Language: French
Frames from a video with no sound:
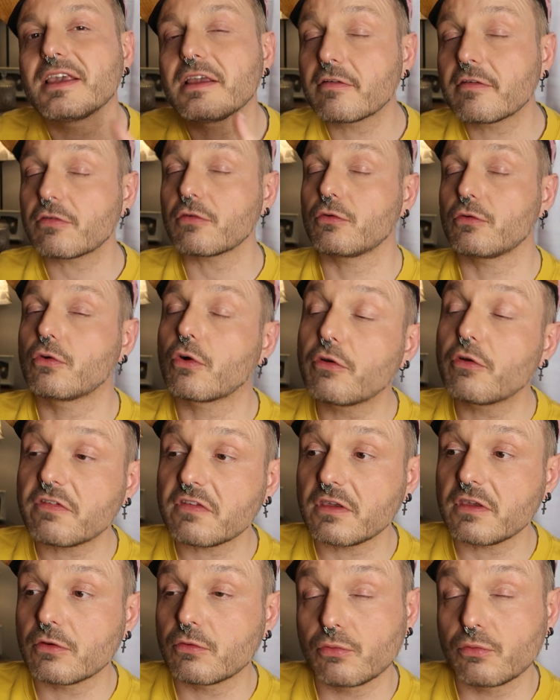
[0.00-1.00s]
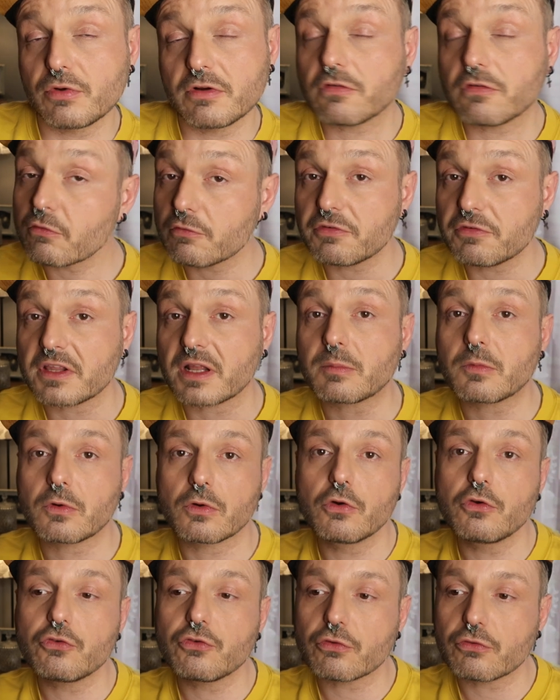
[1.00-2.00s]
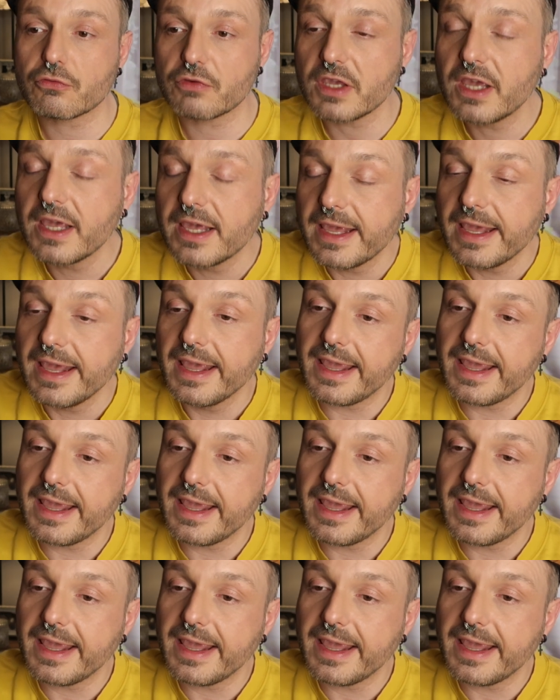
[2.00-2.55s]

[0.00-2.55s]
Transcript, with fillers: ils sont aussi où ils sont finalement aujourd'hui.